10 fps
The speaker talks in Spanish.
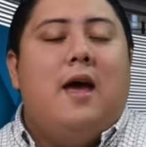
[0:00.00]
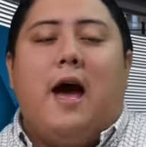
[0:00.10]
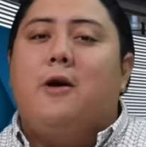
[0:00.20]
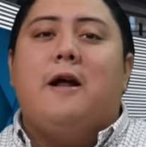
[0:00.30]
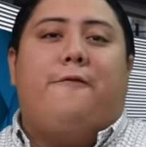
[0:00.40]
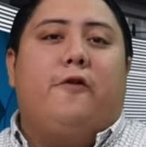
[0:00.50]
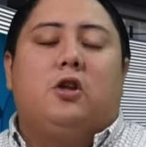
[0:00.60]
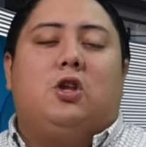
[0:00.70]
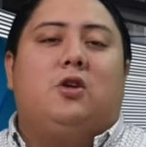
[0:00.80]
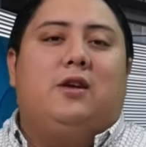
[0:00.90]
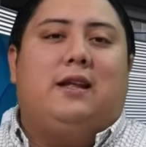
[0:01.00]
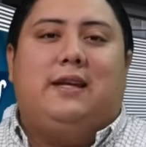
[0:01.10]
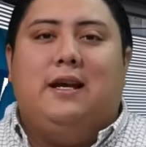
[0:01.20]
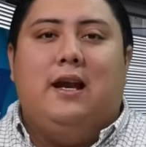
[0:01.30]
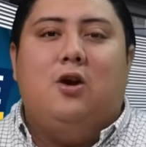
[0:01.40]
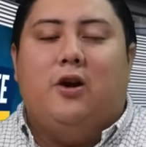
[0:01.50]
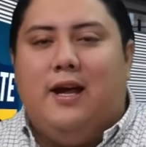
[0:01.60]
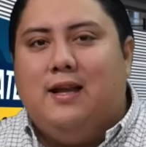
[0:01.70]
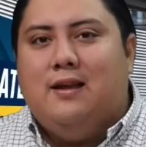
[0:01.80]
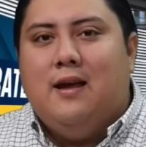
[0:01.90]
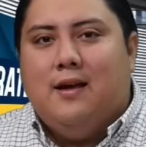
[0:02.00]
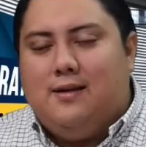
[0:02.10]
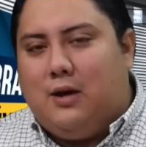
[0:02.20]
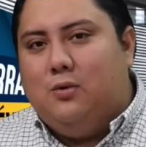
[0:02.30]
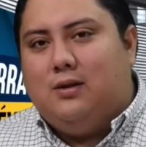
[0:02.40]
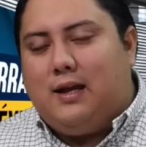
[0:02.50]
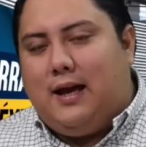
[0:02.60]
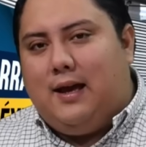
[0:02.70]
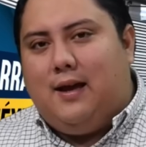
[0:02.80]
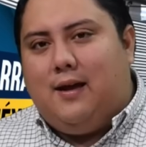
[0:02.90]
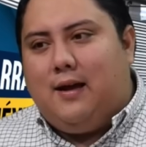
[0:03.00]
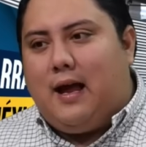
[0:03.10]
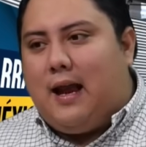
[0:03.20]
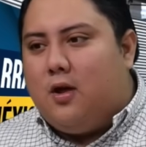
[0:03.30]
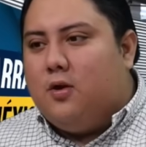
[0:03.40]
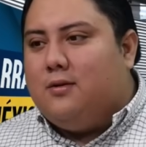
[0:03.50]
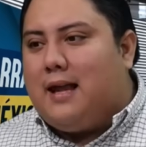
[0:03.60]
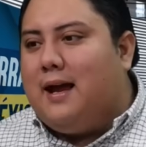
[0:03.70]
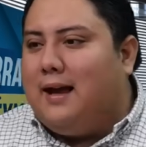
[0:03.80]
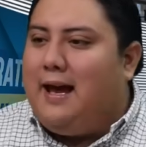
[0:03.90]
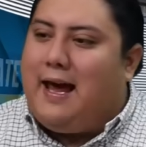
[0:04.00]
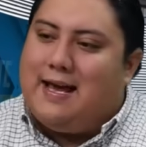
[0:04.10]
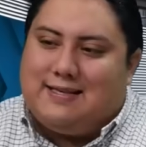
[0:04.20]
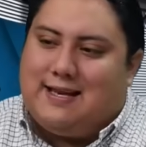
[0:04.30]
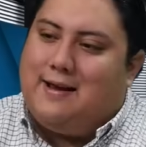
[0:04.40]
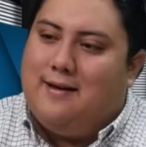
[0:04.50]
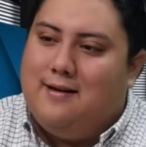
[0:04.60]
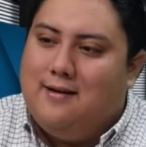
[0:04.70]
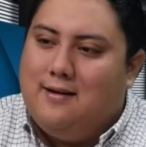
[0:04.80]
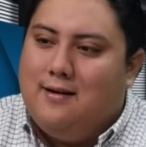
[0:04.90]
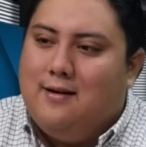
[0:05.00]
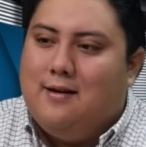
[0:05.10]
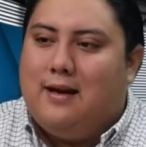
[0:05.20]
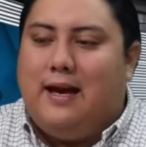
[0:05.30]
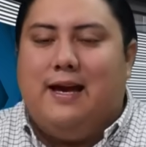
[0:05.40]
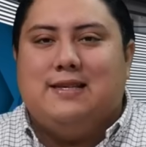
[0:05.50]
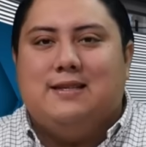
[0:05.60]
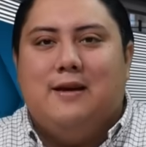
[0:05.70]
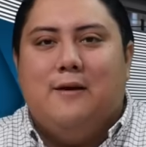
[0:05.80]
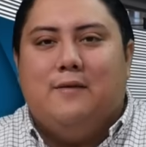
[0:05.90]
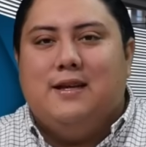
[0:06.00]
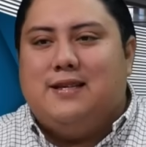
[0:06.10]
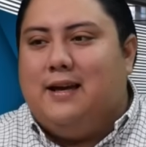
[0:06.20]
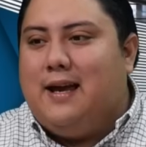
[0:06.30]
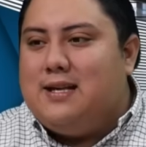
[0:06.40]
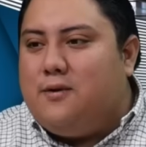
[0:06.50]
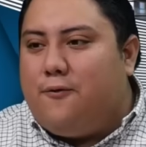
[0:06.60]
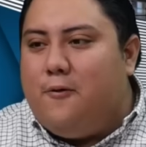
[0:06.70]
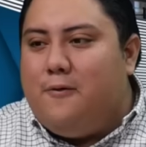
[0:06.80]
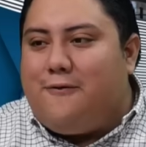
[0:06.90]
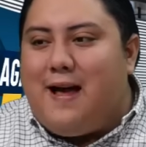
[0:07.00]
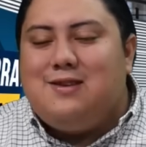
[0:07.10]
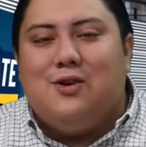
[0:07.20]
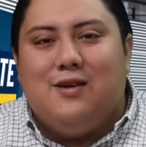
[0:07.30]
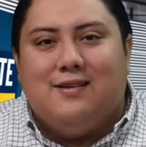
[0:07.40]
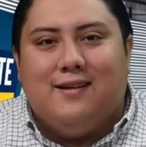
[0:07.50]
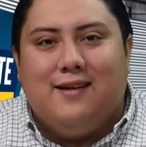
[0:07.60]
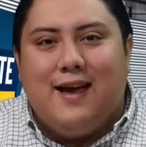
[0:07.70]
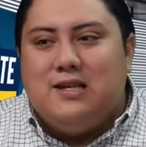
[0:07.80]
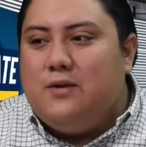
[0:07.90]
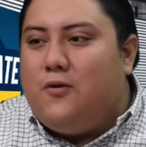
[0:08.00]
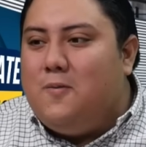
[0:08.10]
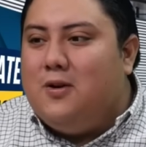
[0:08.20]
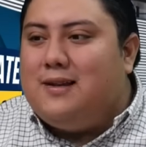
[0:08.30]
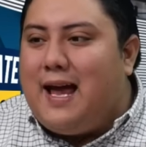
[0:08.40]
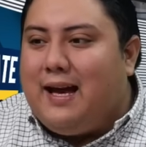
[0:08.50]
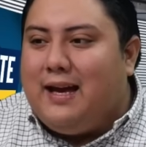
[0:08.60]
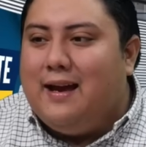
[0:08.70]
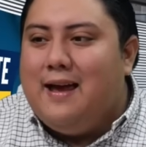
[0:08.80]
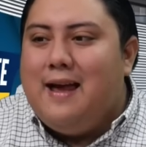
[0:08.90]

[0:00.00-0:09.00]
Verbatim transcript: hay una foto donde tiene Loret de un, eh, al lado de un tanque, esa, que es, dice, eso fue un falso, dice, eso fue un montaje.